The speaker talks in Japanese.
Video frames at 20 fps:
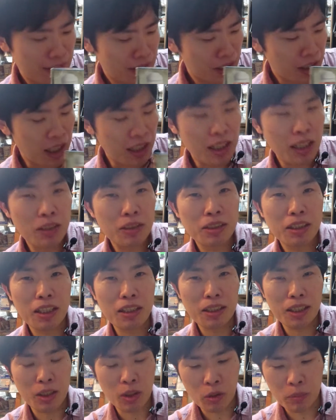価格
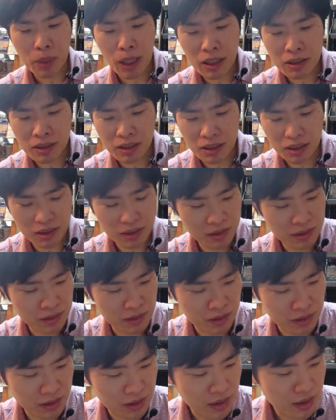設定のバグ、う
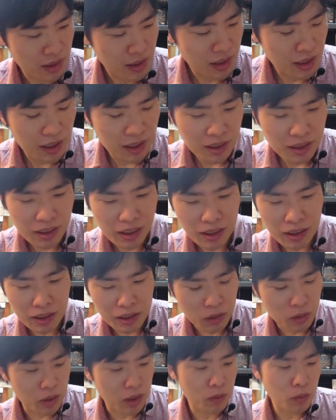ん、ただ
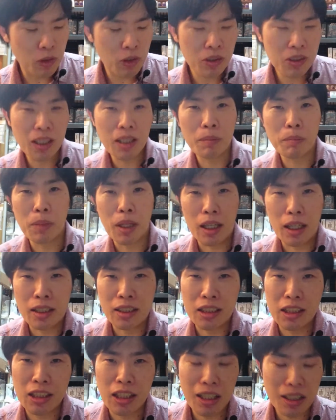ねこれエボンハンマー
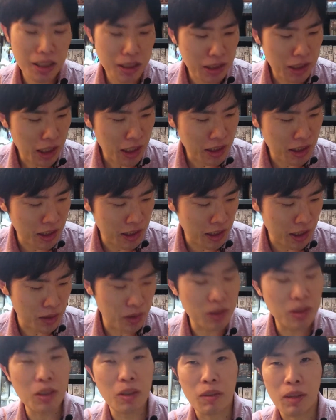に慣れ親しんで
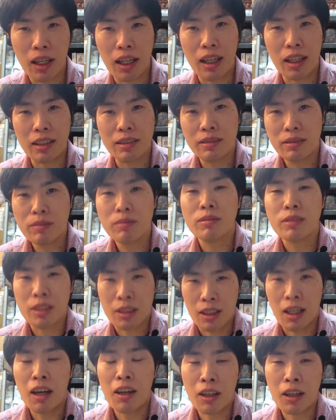る人は
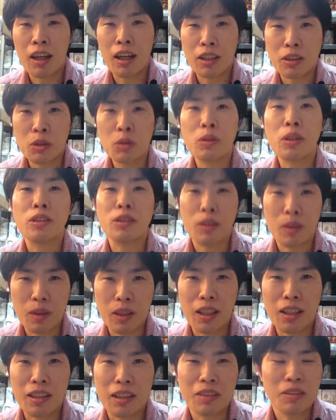はいはいそうですよ
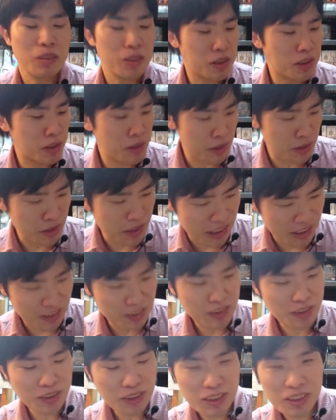ねっていう普通に
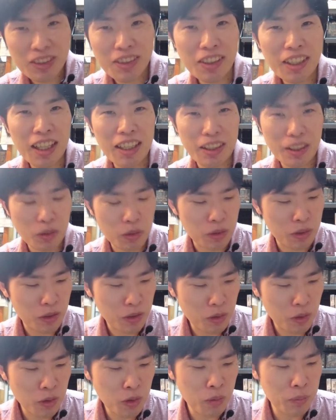普通なんでこの
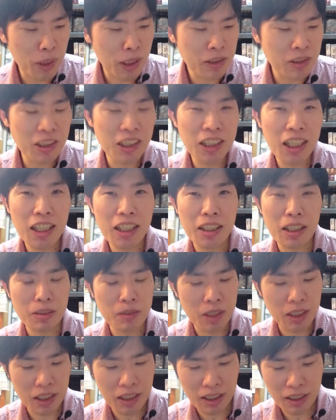このバグに慣れて
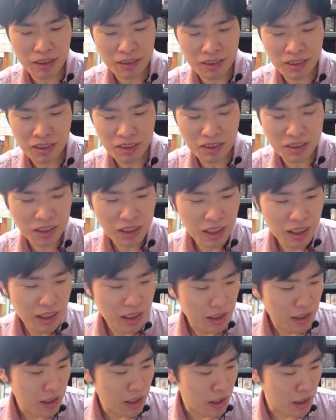るわけ、うん、だ
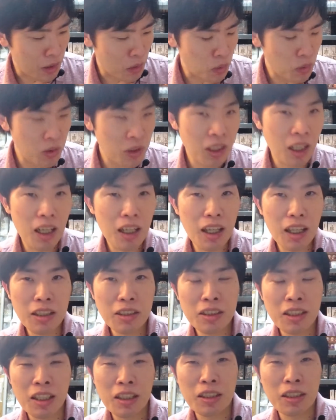からねこの価
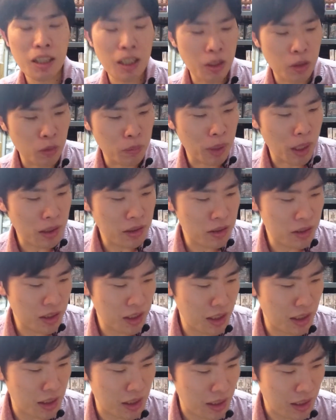格設定のバグに